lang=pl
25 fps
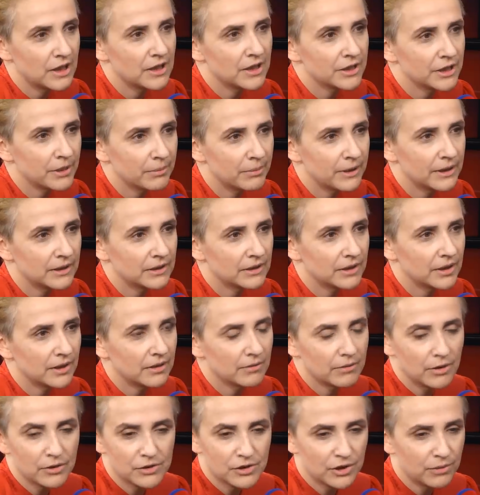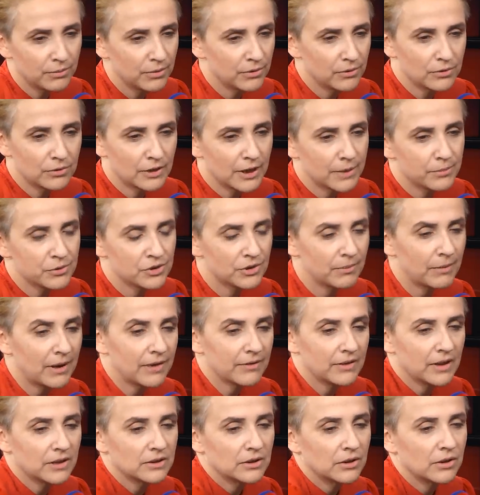ale nie będę osobą, która
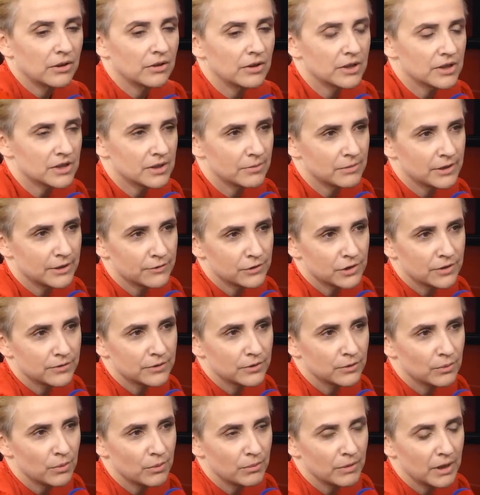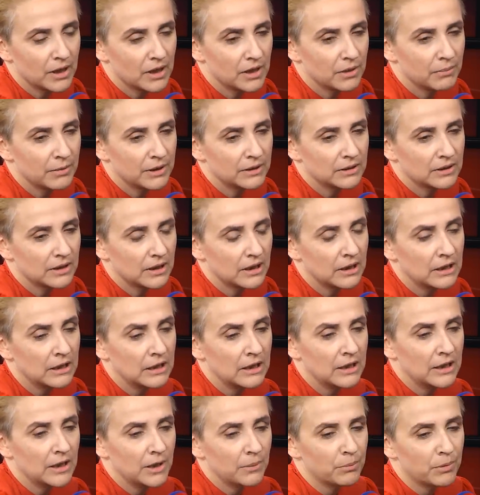przemawia, tylko jestem zawsze w tłumie i będę
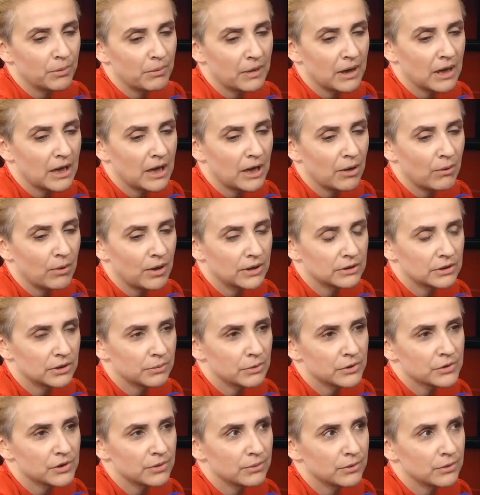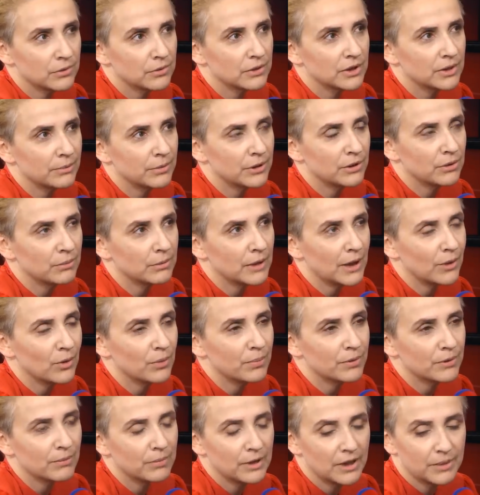pomagała tym osobom, które będą miały
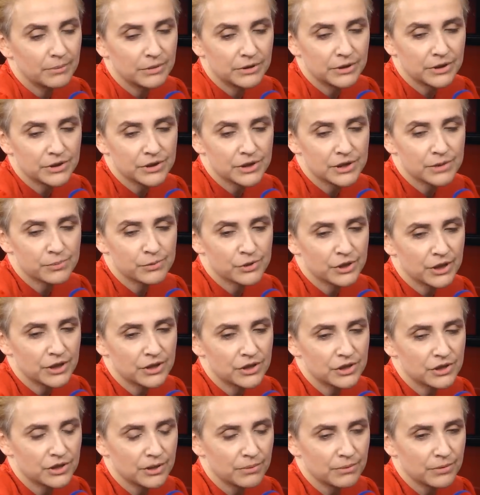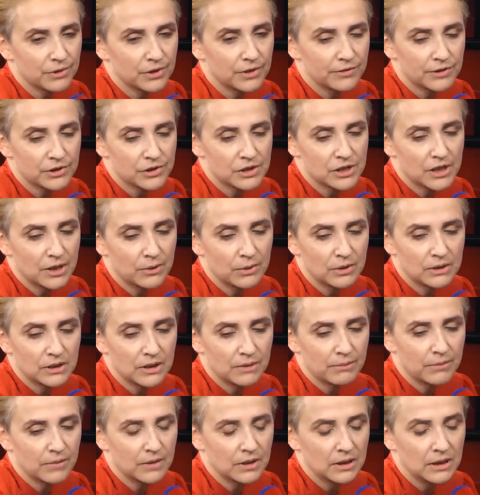problemy też z przejściem, ponieważ cały
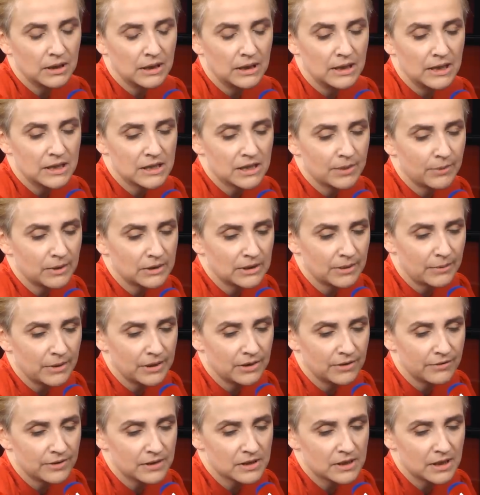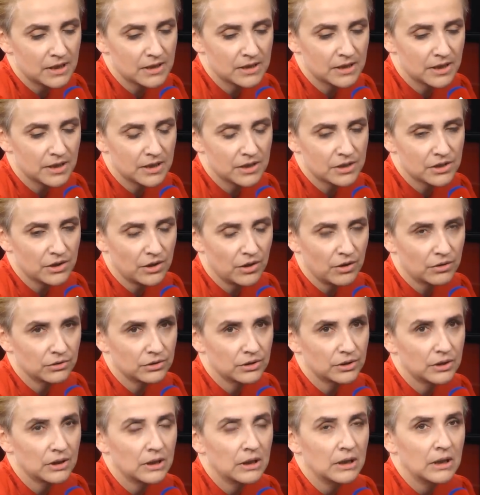ten, cała ta manifestacja jest
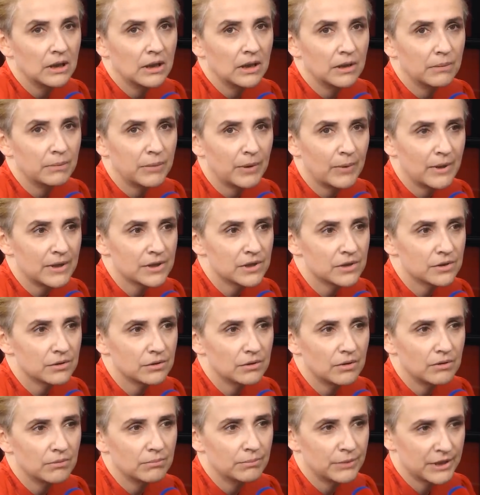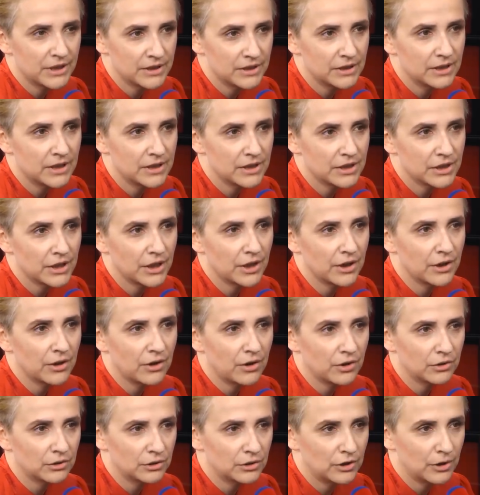od Pałacu
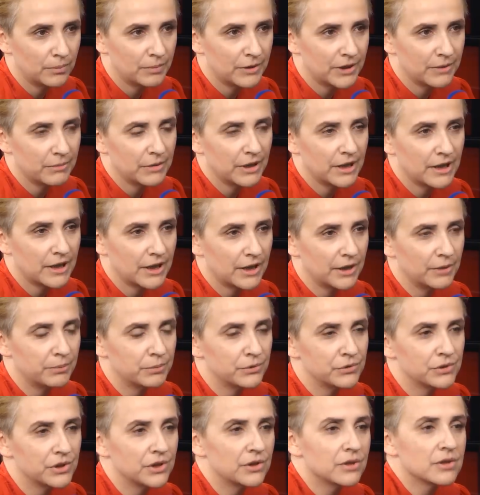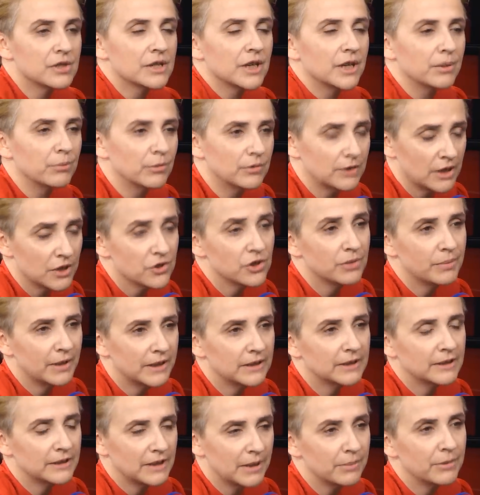Prezydenckiego do premiera i później do Sejmu. Także ale,
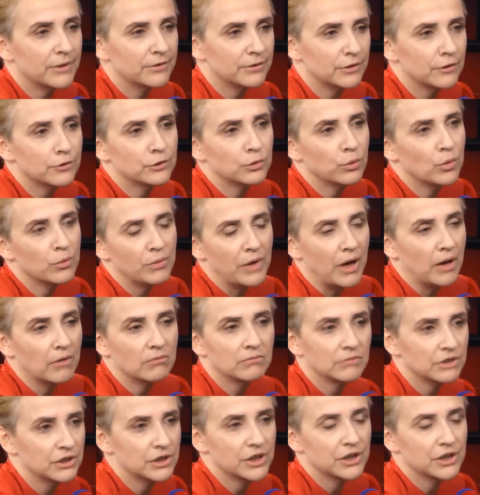będę na pewno w tłumie. Ale